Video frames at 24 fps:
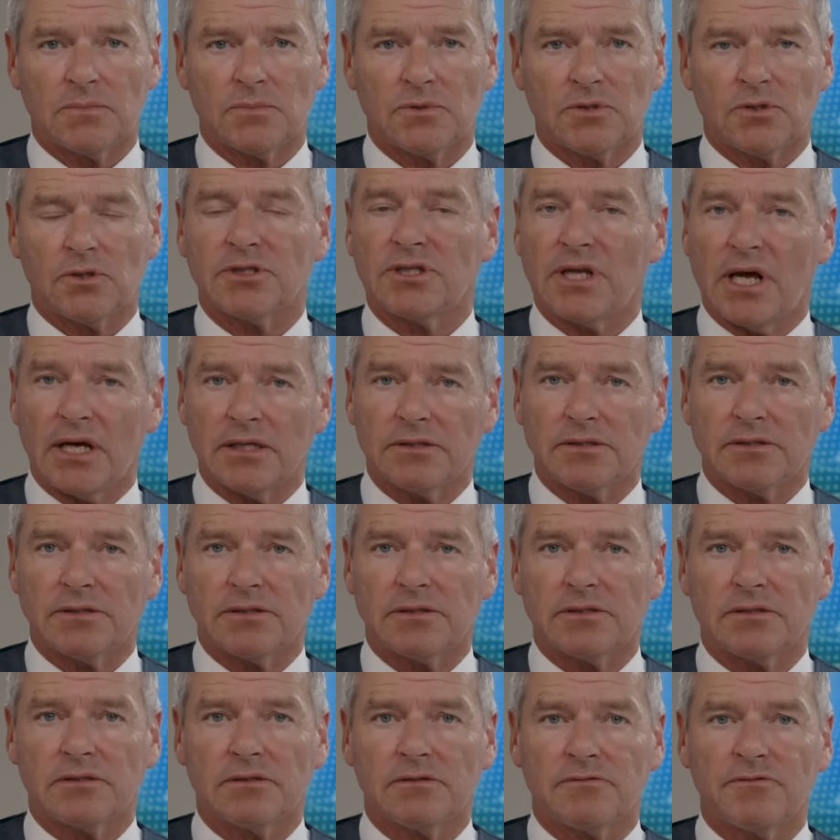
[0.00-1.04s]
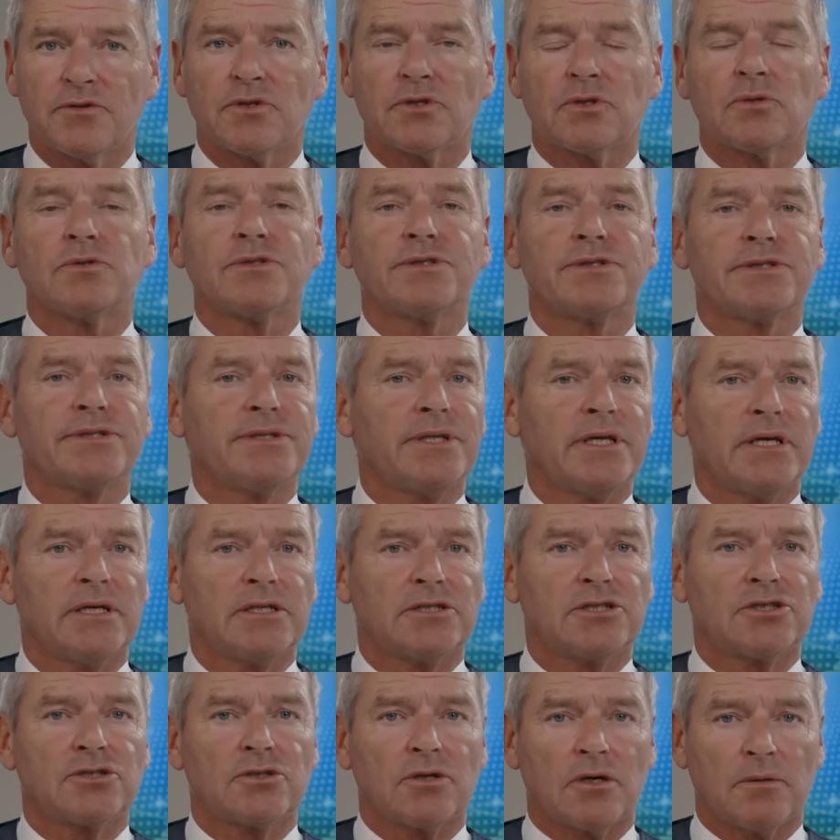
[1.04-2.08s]
Doch das wird uns nicht
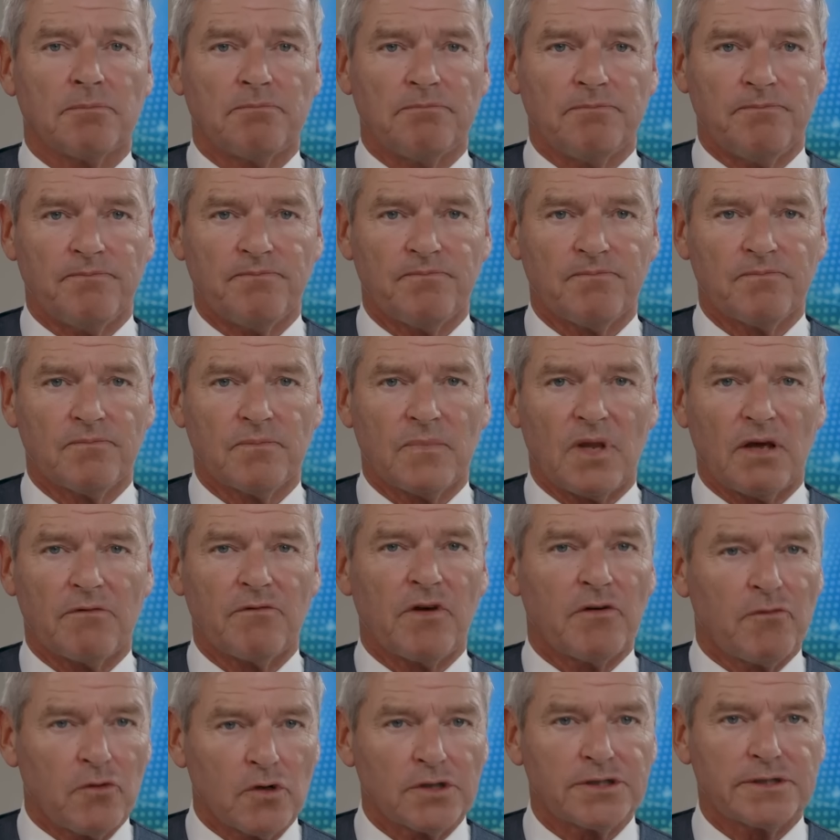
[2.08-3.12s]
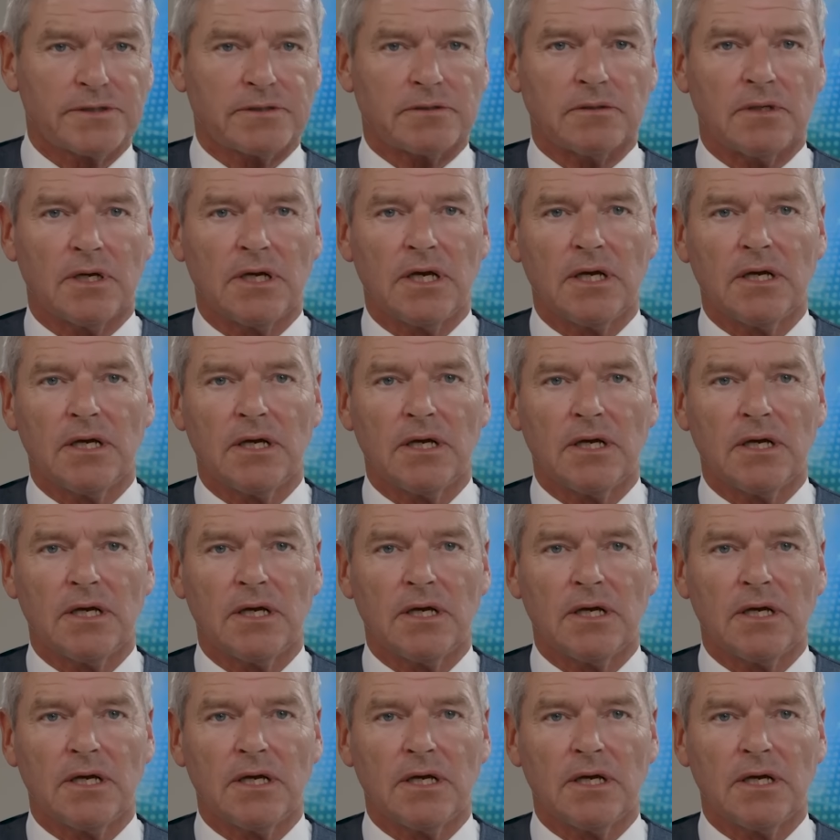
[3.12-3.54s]
stoppen. Wir wussten,